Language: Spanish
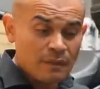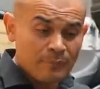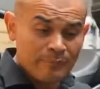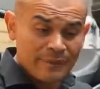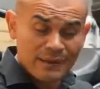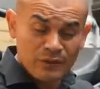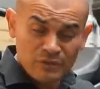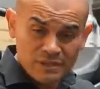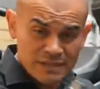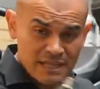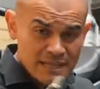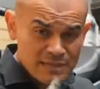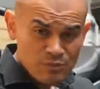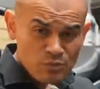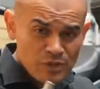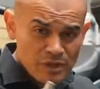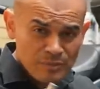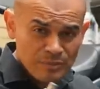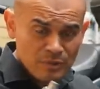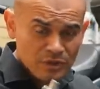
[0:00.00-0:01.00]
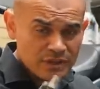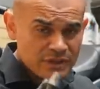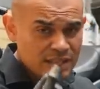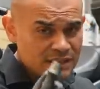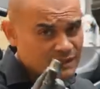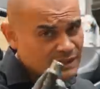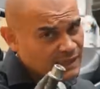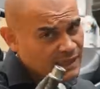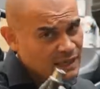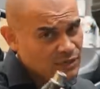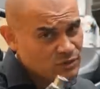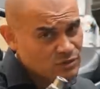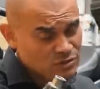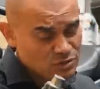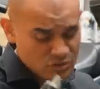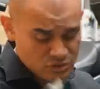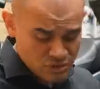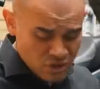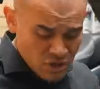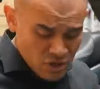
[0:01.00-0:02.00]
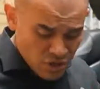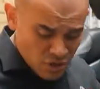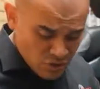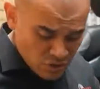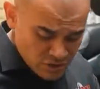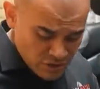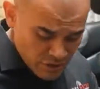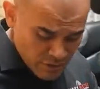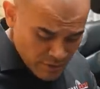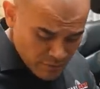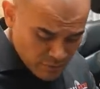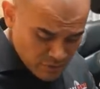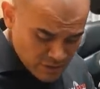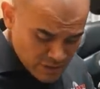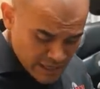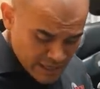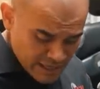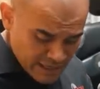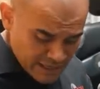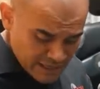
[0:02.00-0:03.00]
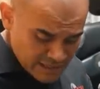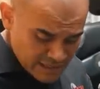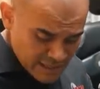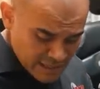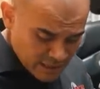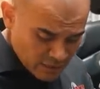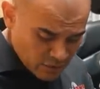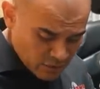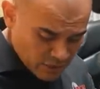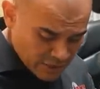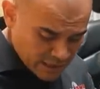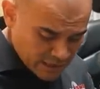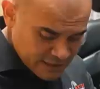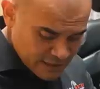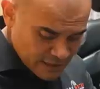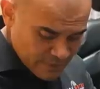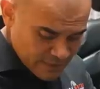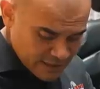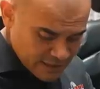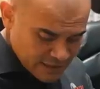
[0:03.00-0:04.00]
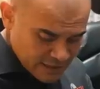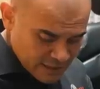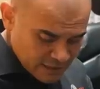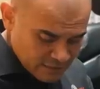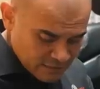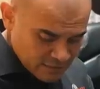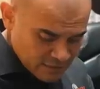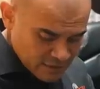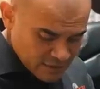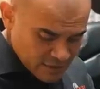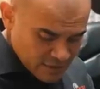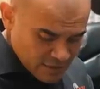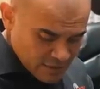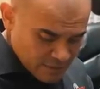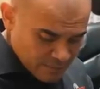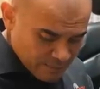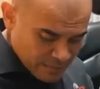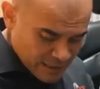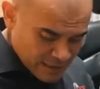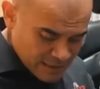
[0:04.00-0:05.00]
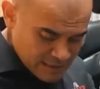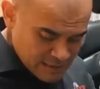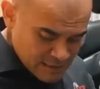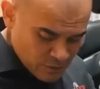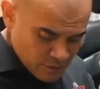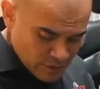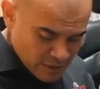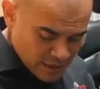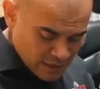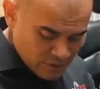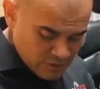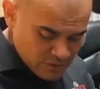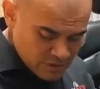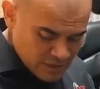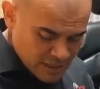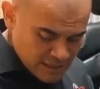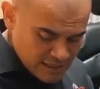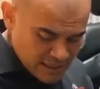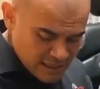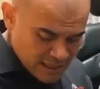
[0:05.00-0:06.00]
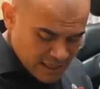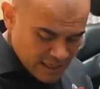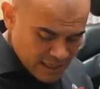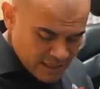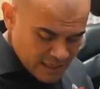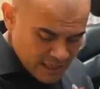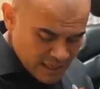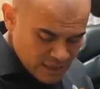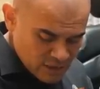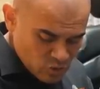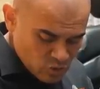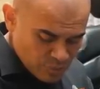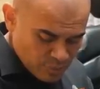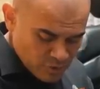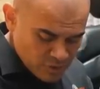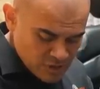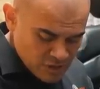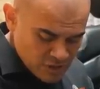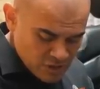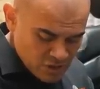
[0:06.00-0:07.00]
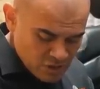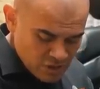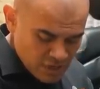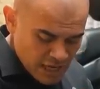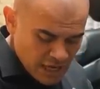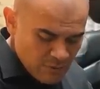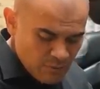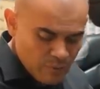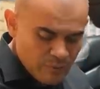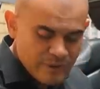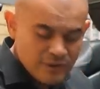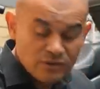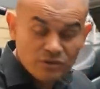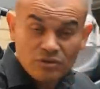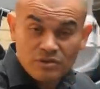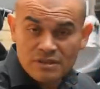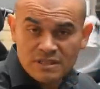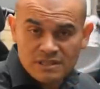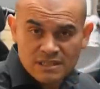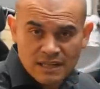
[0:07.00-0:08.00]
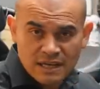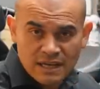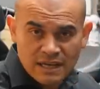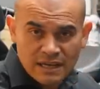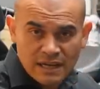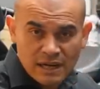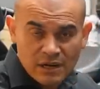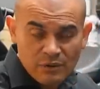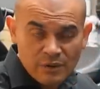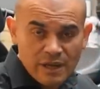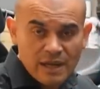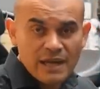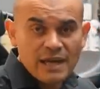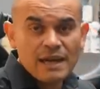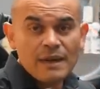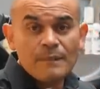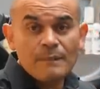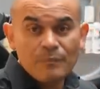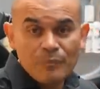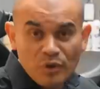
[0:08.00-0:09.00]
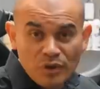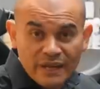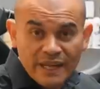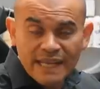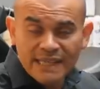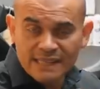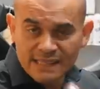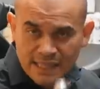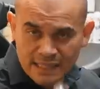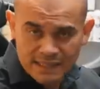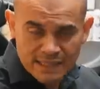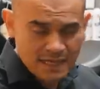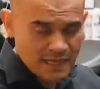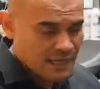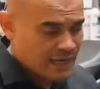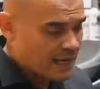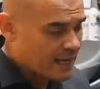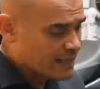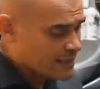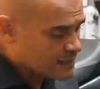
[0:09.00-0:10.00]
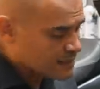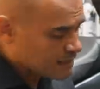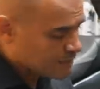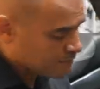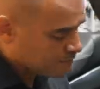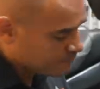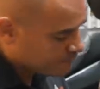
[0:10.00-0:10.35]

pero sí es muy importante que los dos los debemos engrasar correctamente para asegurarnos que se queden en su posición al momento de instalar la rueda porque tienden a caerse.